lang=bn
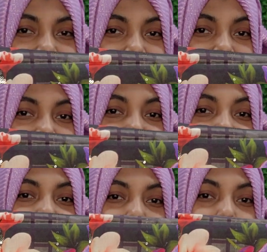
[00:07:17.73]
দেখেন
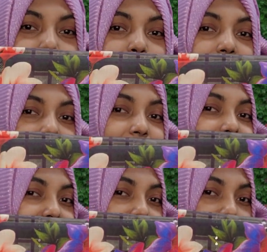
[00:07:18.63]
এত ভালো
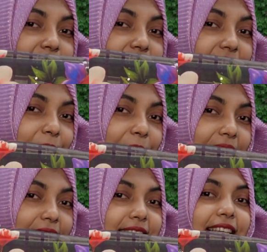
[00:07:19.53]
লাগে এই প্রিন্টটা আমার
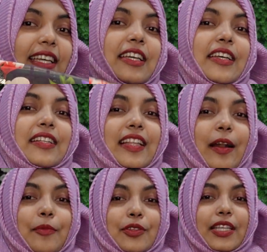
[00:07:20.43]
কাছে
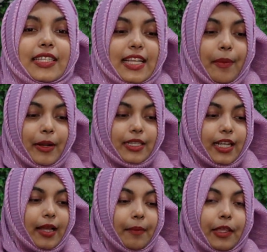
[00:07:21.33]
তার মধ্যে জামাটা
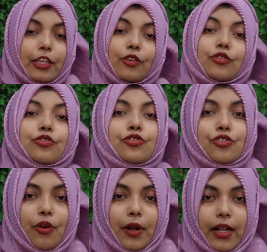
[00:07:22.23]
হিউজ
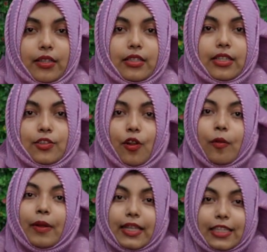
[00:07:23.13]
চড়া
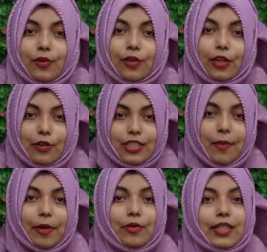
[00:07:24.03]
নর্মালি অন্যান্য
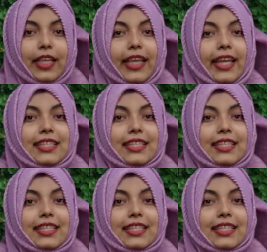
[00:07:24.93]
জামাগুলো থেকে